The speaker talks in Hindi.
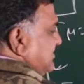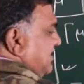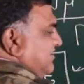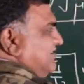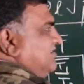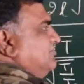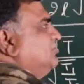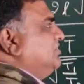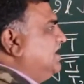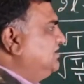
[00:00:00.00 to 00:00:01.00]
जाएगा
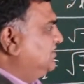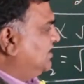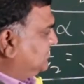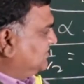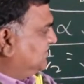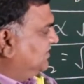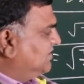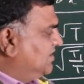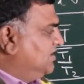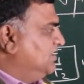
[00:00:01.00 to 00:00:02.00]
तो क्या देखें इसी से
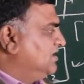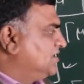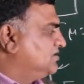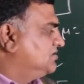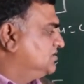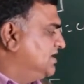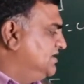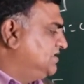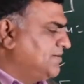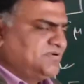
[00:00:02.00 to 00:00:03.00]
कई
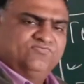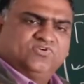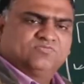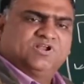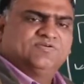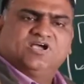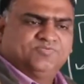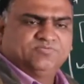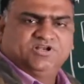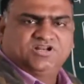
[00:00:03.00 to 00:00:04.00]
आपका फॉर्मूला यहाँ
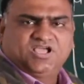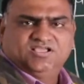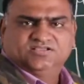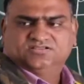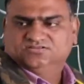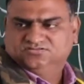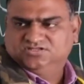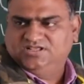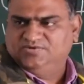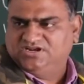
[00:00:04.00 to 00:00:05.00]
पर मिल रहा है कि
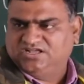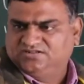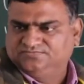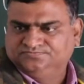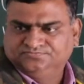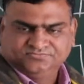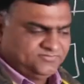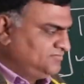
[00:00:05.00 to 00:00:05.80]
नहीं मिल रहा yes.